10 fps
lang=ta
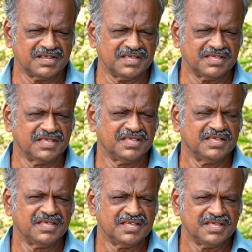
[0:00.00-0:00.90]
கரை
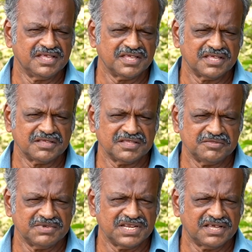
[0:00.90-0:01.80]
இந்த
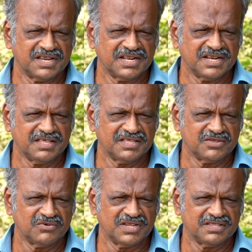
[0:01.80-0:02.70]
மாதிரி கரையெல்லாம்
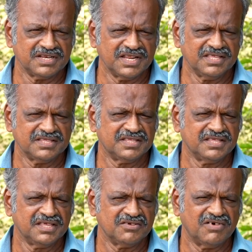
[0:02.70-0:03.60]
உள்ளதில்லை
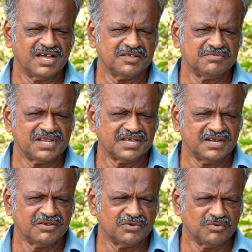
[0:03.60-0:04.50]
வாகை
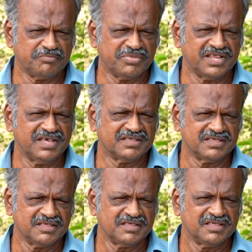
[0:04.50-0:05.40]
மரங்கள் உள்பட
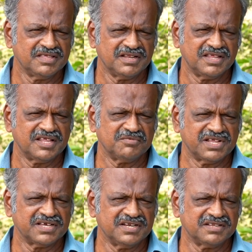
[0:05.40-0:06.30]
நிறைய
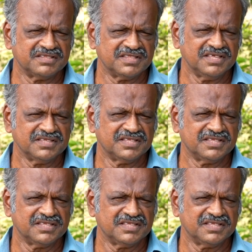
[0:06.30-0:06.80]
மரங்கள் இருந்தது